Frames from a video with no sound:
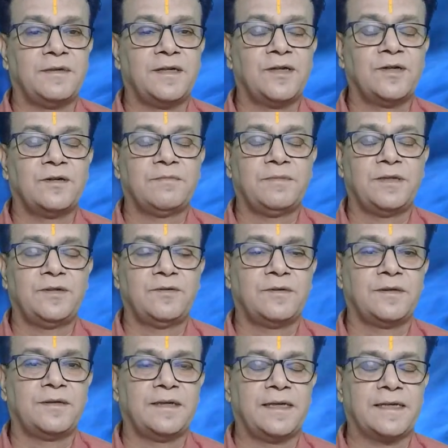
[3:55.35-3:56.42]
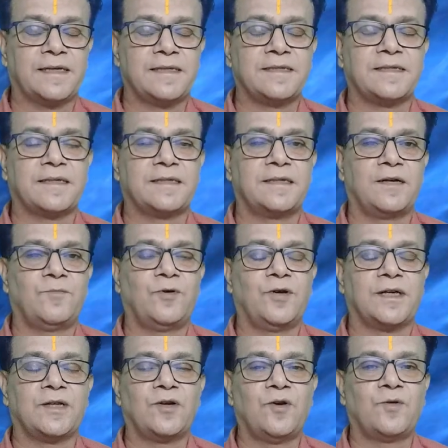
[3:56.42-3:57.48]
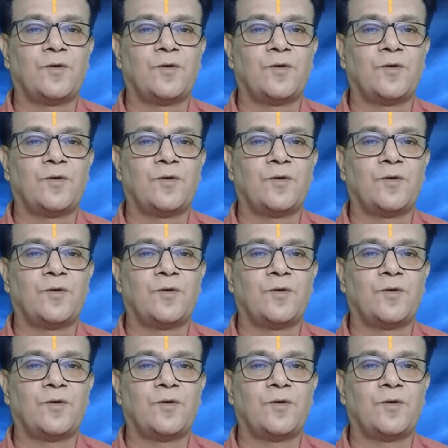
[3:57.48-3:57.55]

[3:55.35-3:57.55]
எழு இது வந்து என்ட்ரன்ஸ் எக்ஸாமோ ஏதோ